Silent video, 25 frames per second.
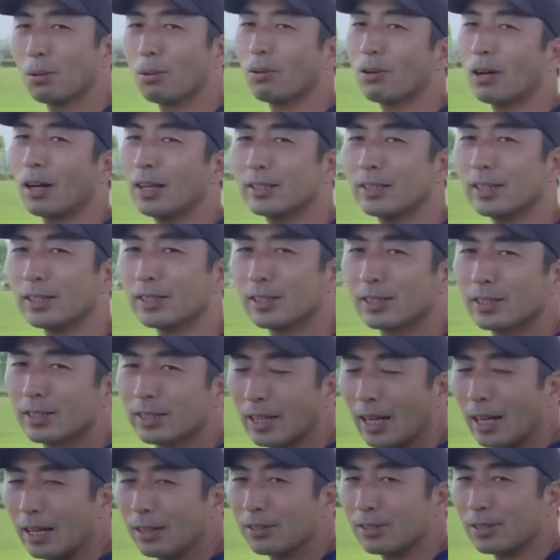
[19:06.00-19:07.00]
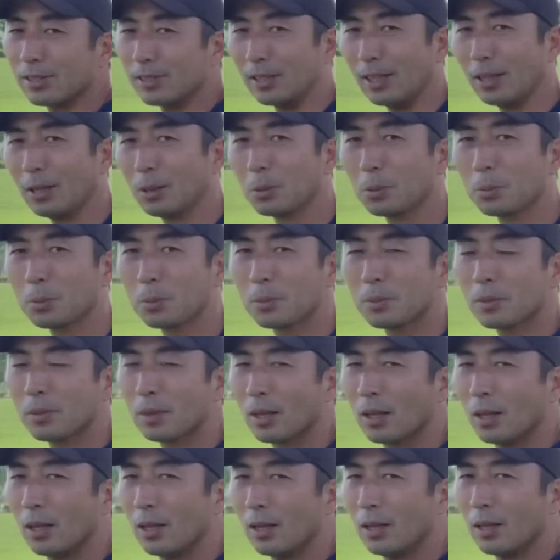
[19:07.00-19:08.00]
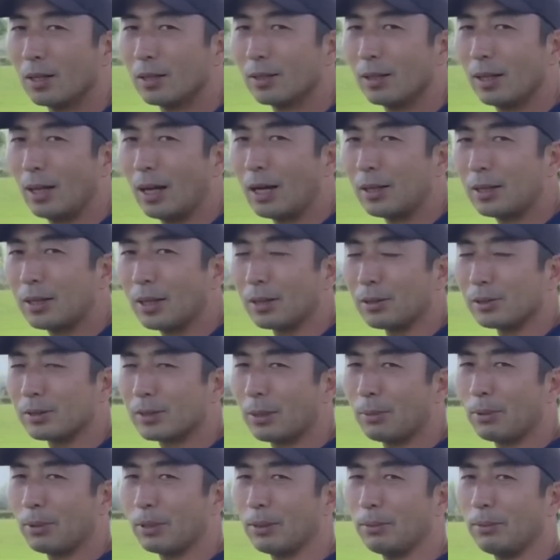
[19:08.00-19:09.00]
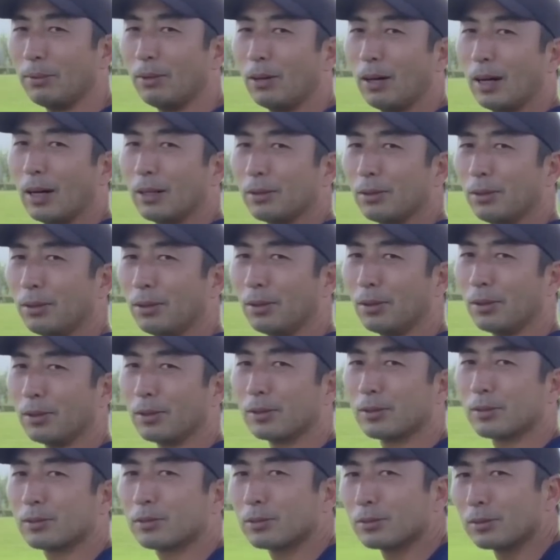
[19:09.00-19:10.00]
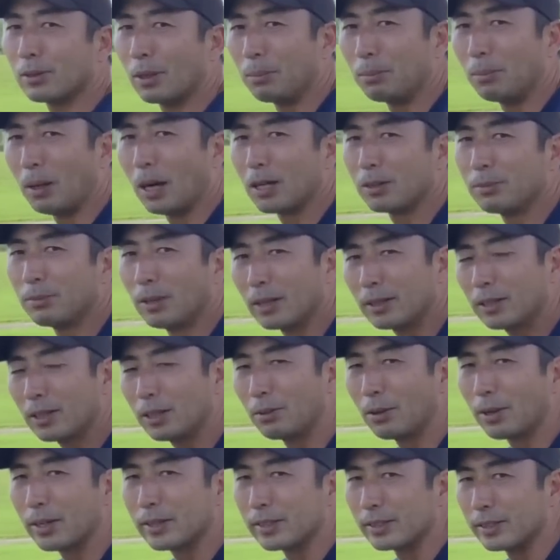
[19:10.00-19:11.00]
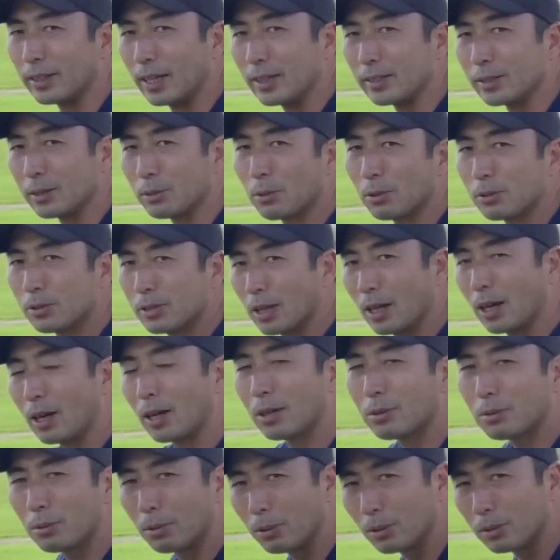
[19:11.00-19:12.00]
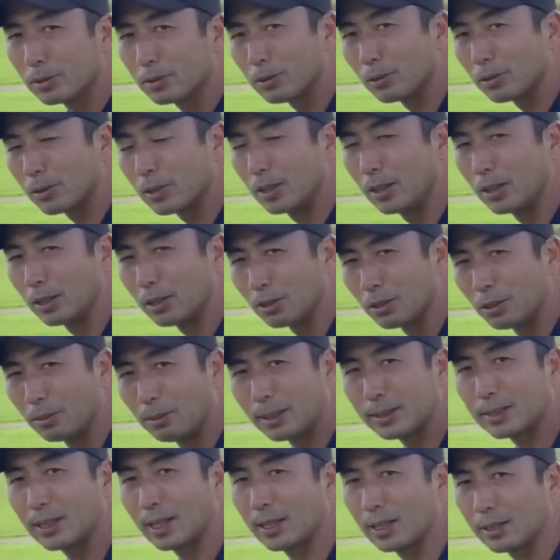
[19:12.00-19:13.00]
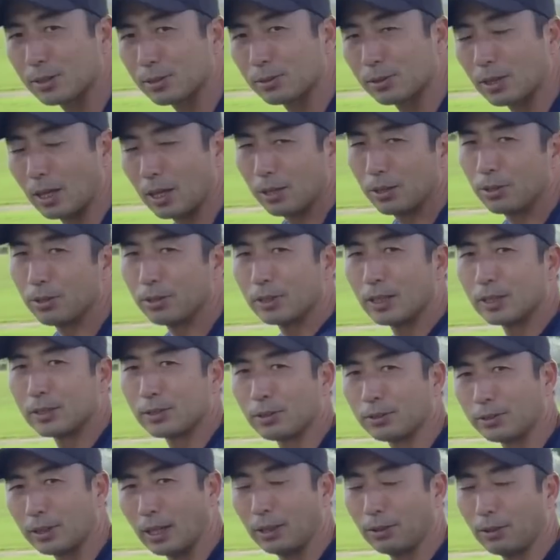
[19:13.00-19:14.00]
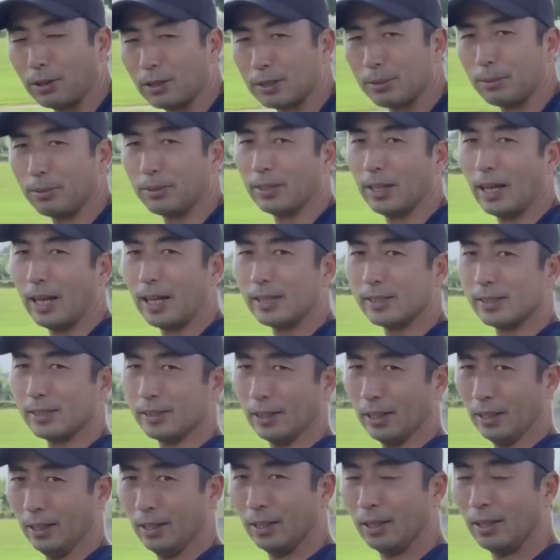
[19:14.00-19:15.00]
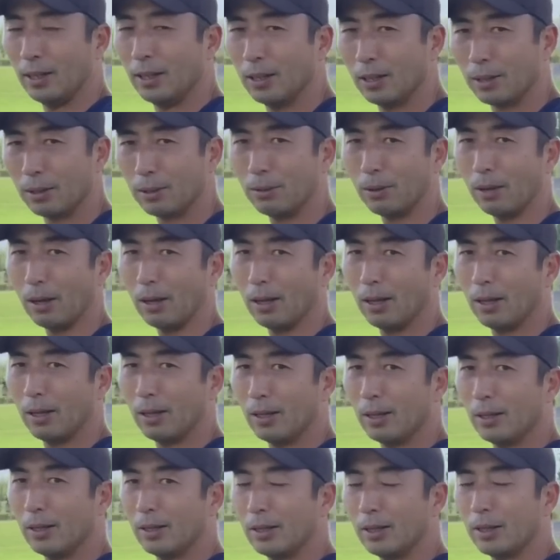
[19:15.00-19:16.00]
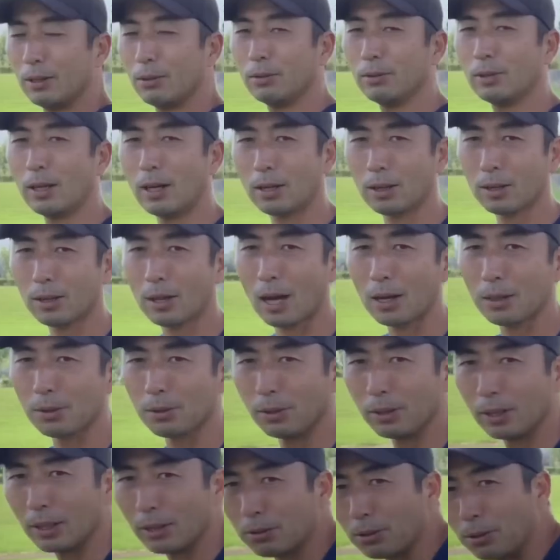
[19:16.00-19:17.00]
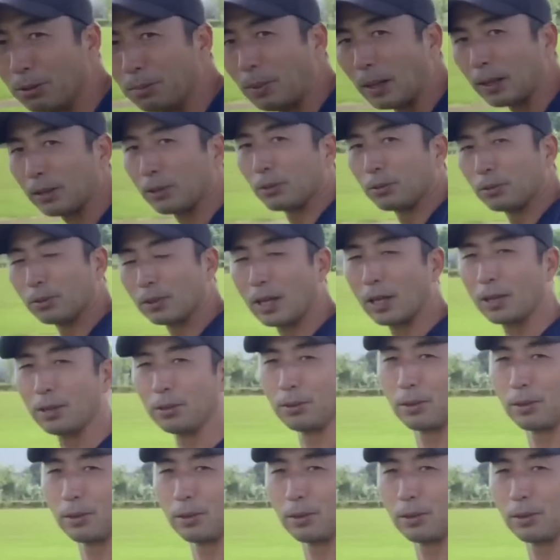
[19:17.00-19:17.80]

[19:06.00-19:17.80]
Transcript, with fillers: 股関節使えるし、である程度背骨もそんな丸まってるわけじゃないし、こっちはこうすごく筋肉伸ばされた状態、緩んだ状態とかでもないしね。これいろんな角度にこうパッと動ける